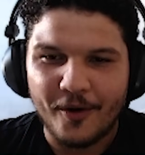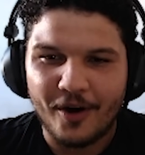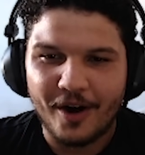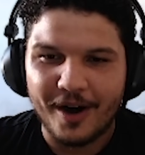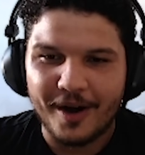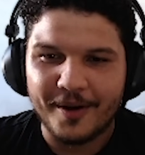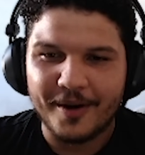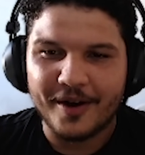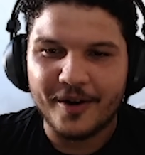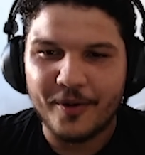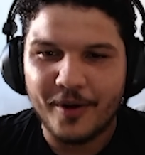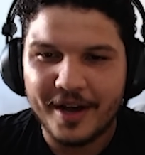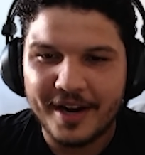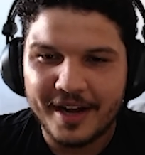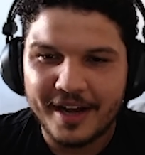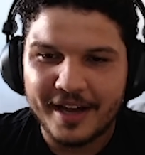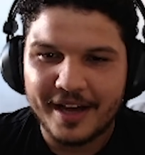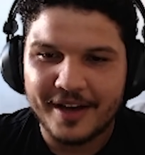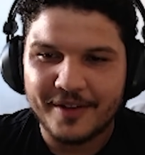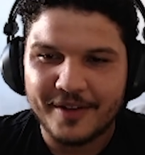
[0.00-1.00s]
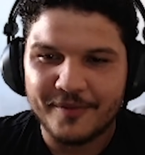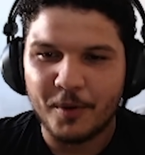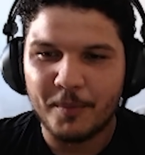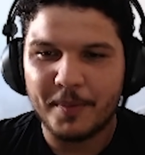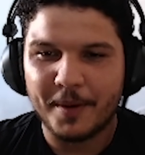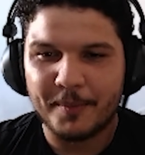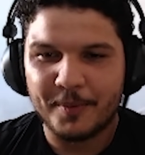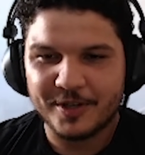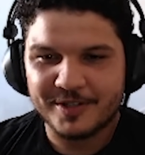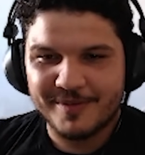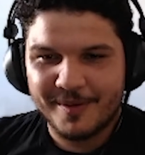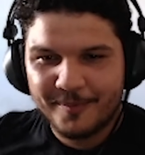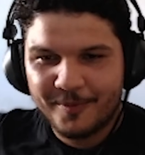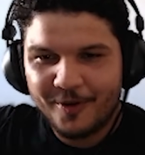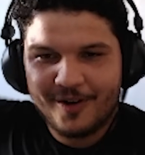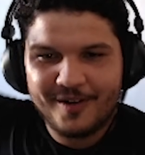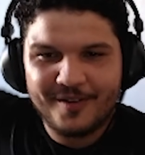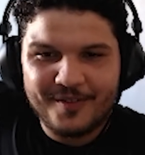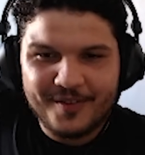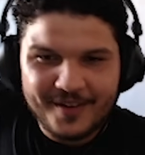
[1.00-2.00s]
Ó, agora eu... vamos para a próxima
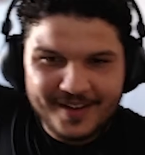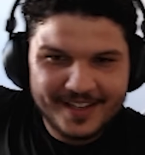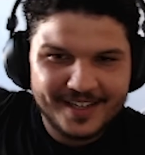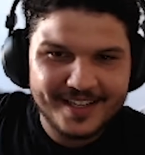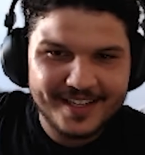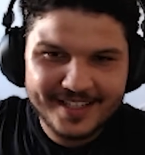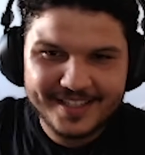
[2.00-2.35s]
prova.